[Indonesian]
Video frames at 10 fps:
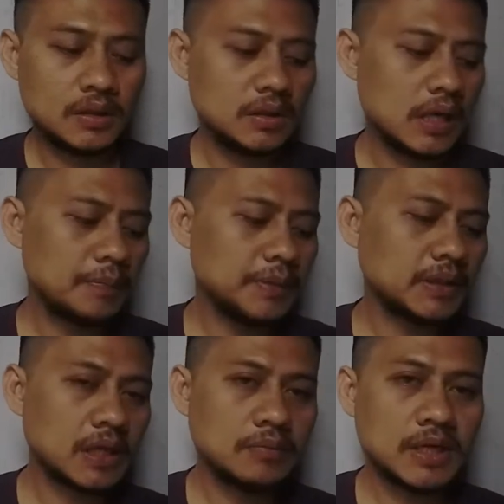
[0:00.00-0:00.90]
Yang
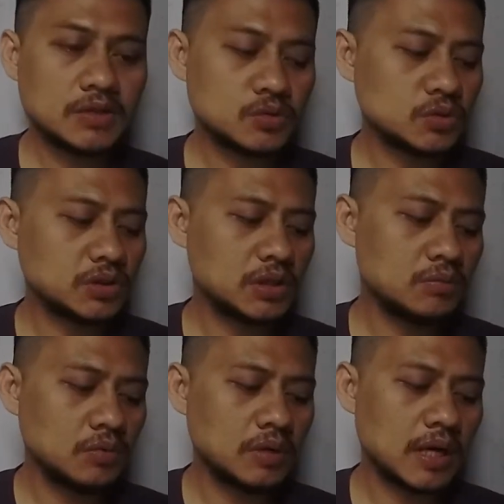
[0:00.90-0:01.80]
pertama cuci
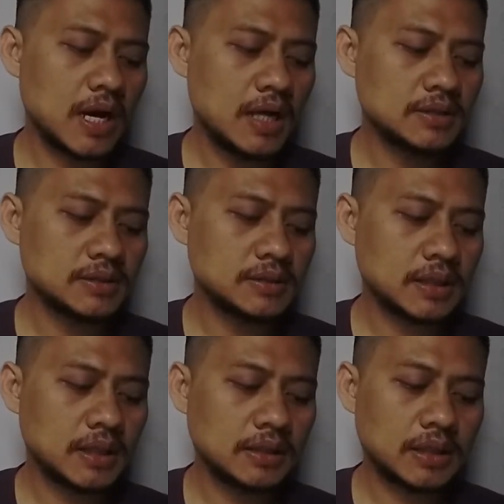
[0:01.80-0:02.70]
muka
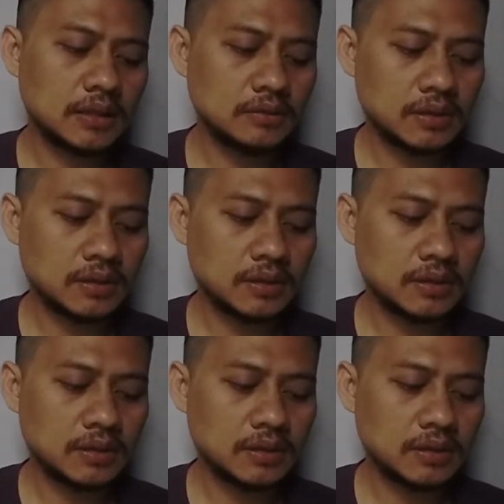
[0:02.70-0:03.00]
secara teratur